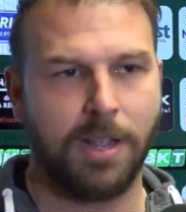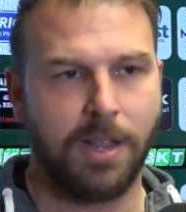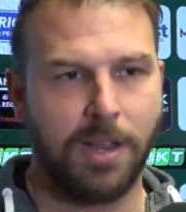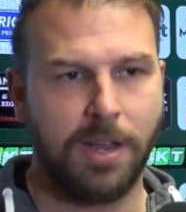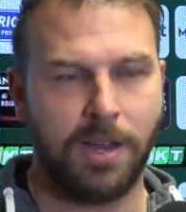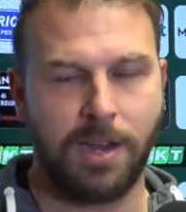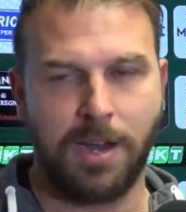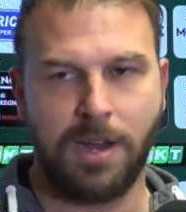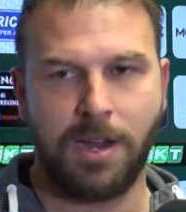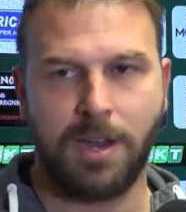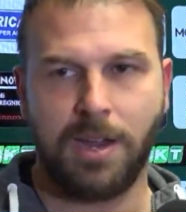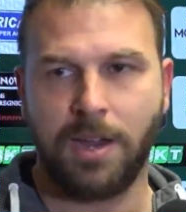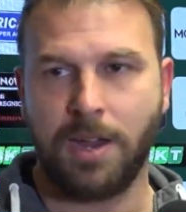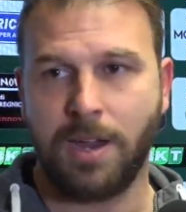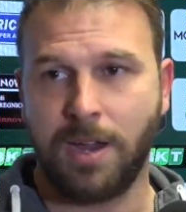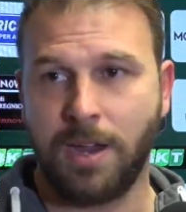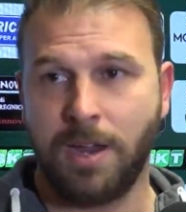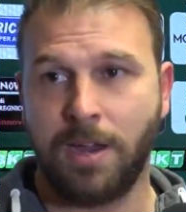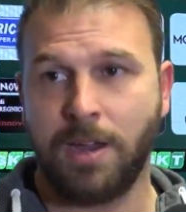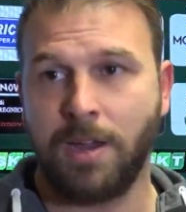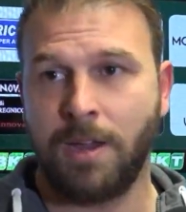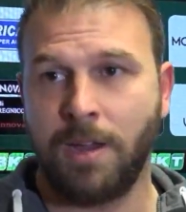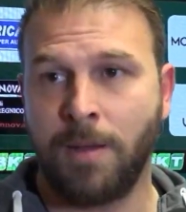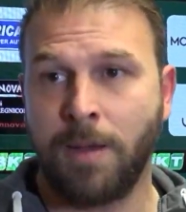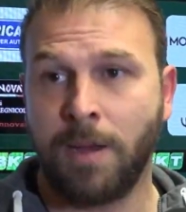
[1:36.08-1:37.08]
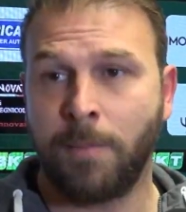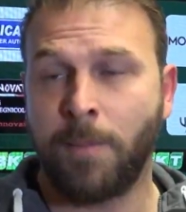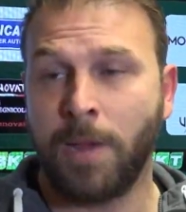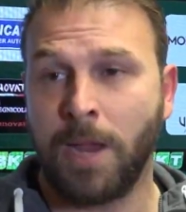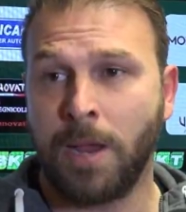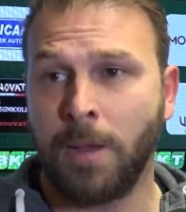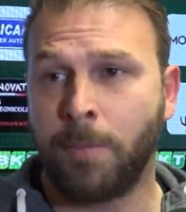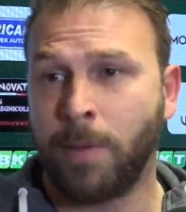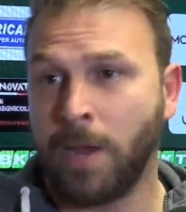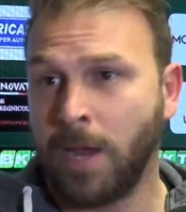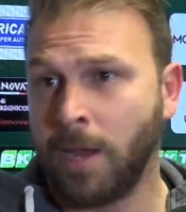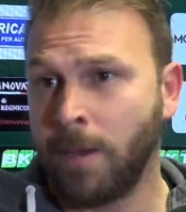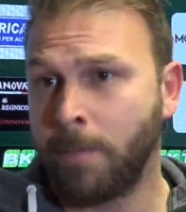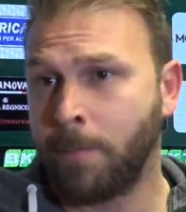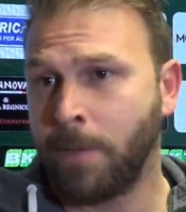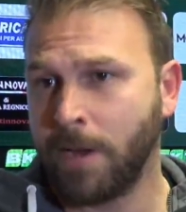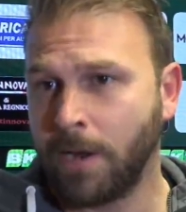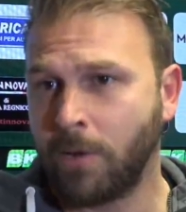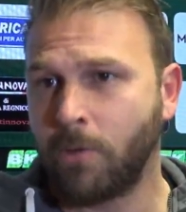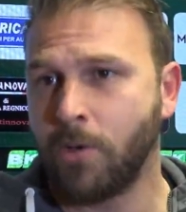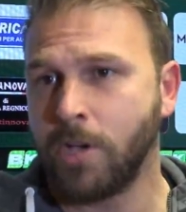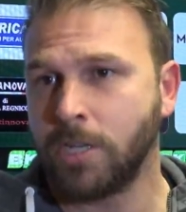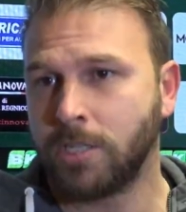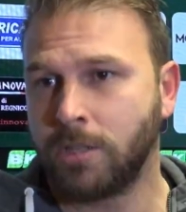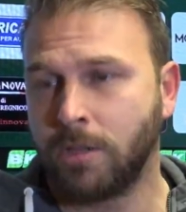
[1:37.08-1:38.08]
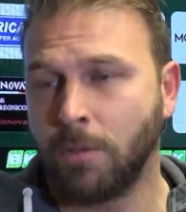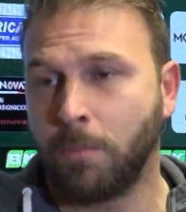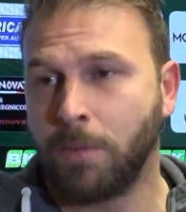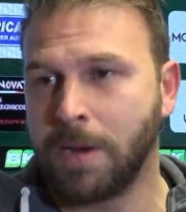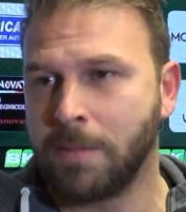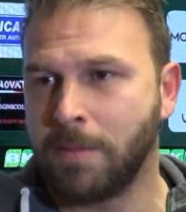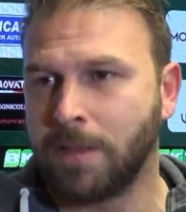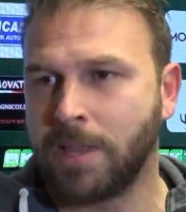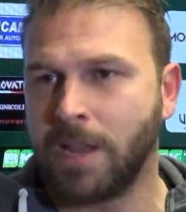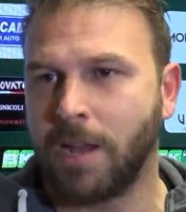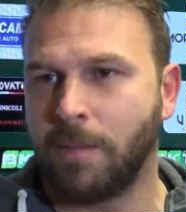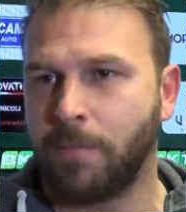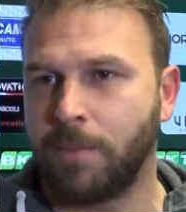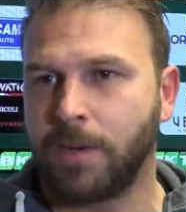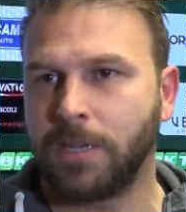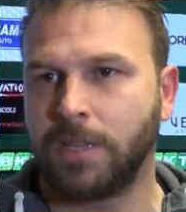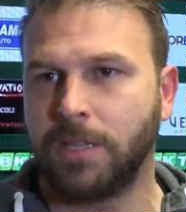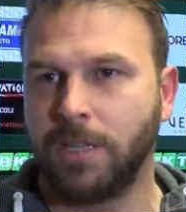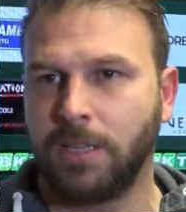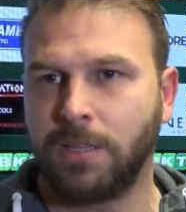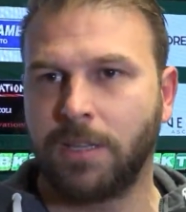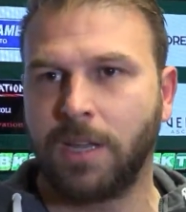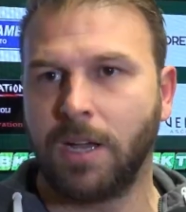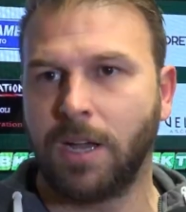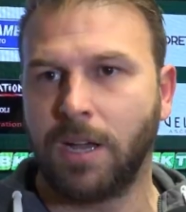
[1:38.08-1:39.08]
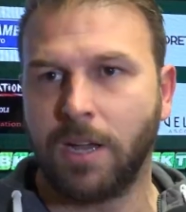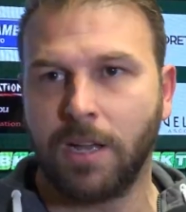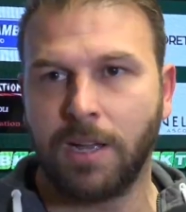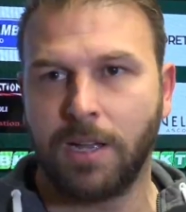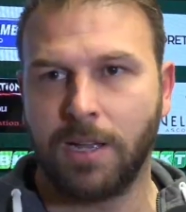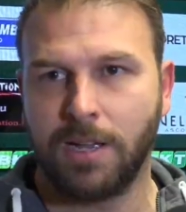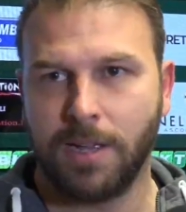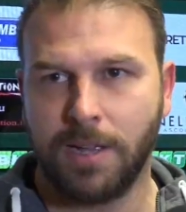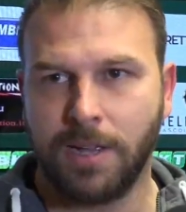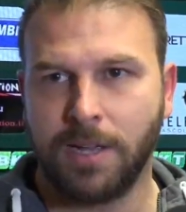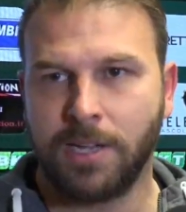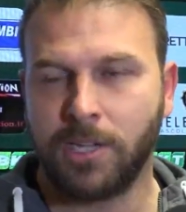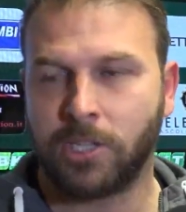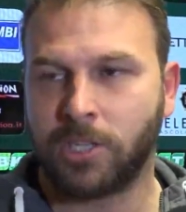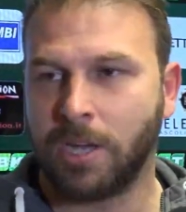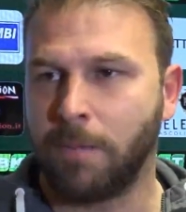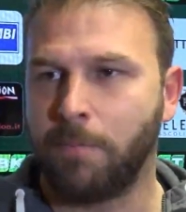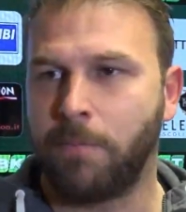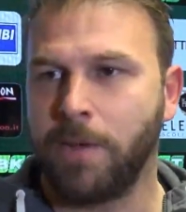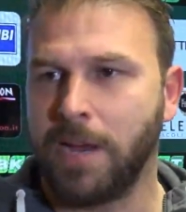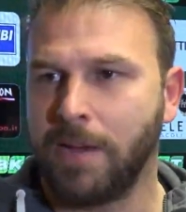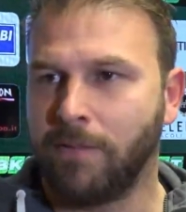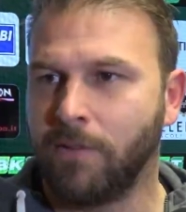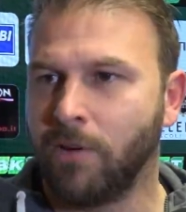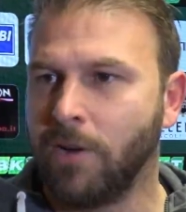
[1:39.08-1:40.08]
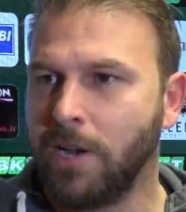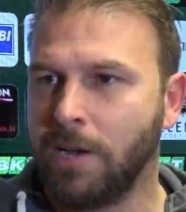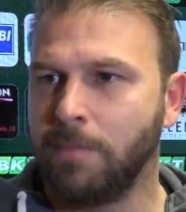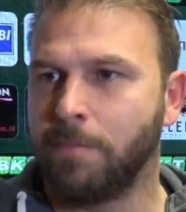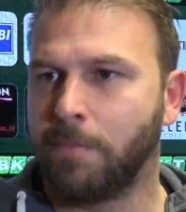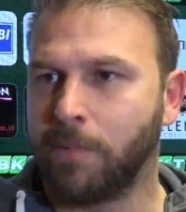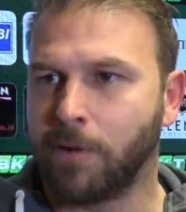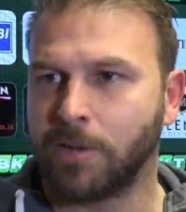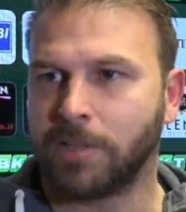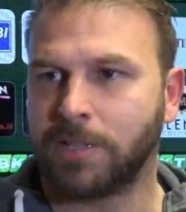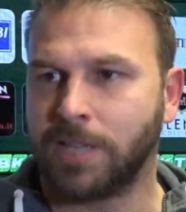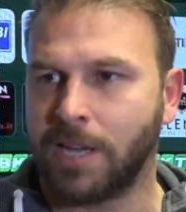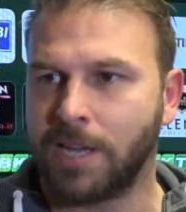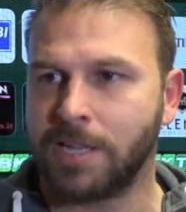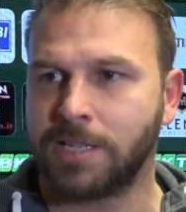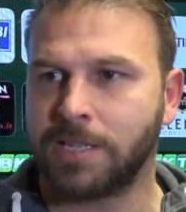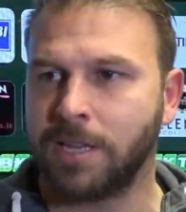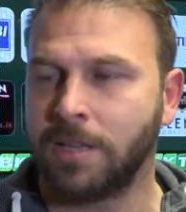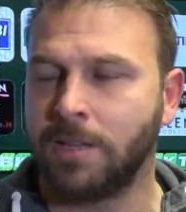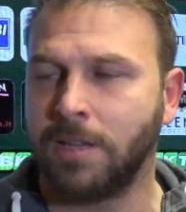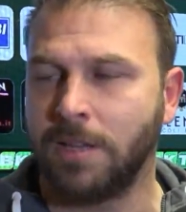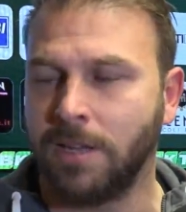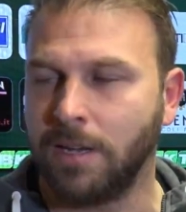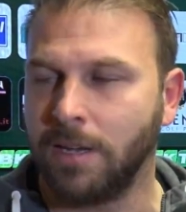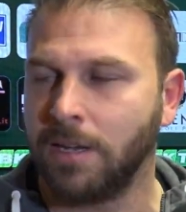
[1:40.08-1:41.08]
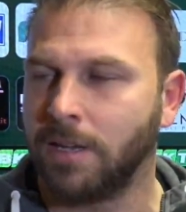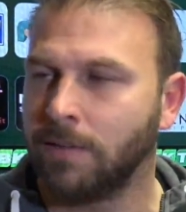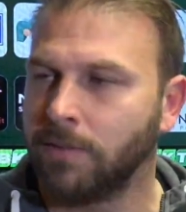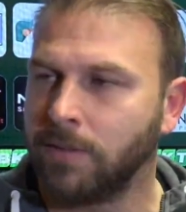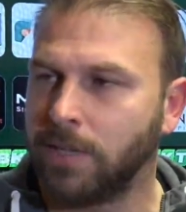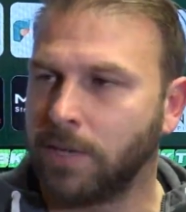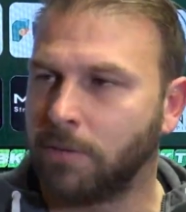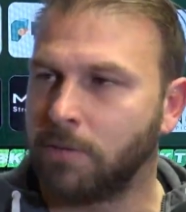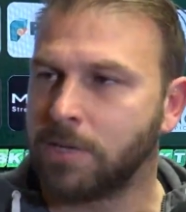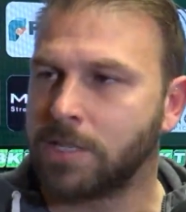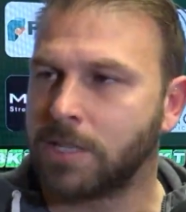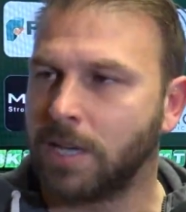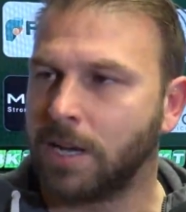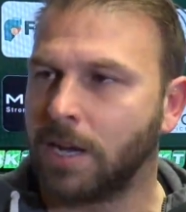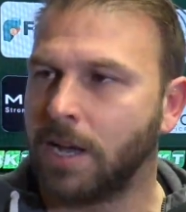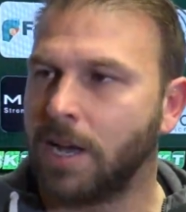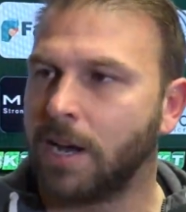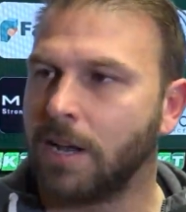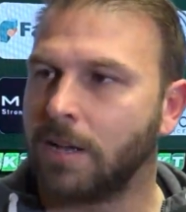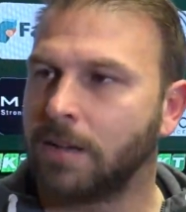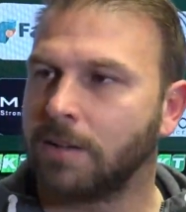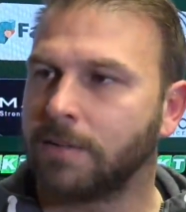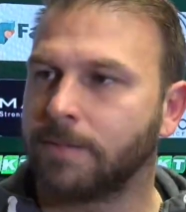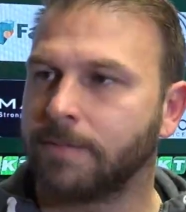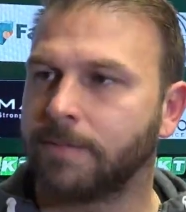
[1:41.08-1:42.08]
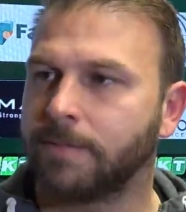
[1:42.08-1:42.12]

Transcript: eh, e, e, per questo prima della partita sapevo l'importanza di, di questa gara.